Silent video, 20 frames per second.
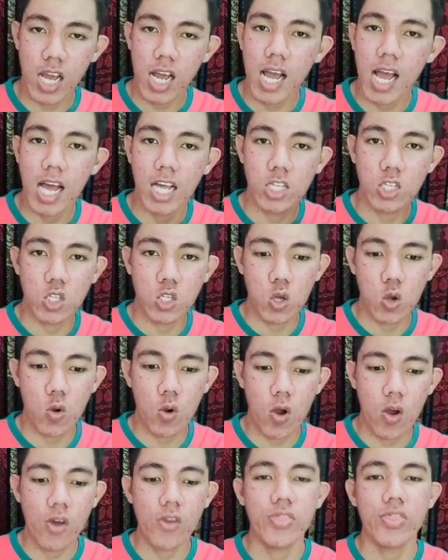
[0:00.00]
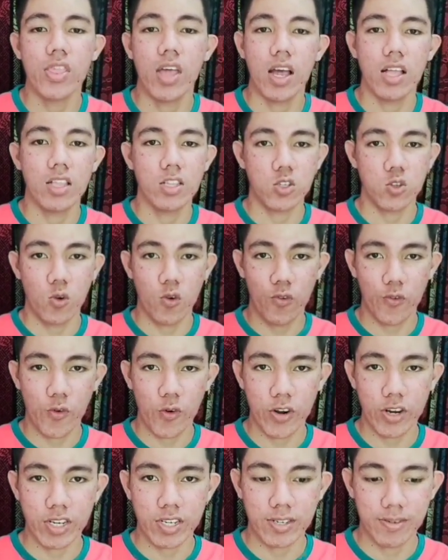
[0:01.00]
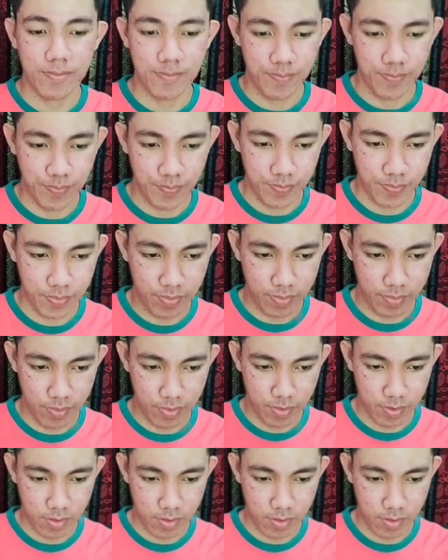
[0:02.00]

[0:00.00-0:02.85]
So, ganun na siya, and so on, and so forth.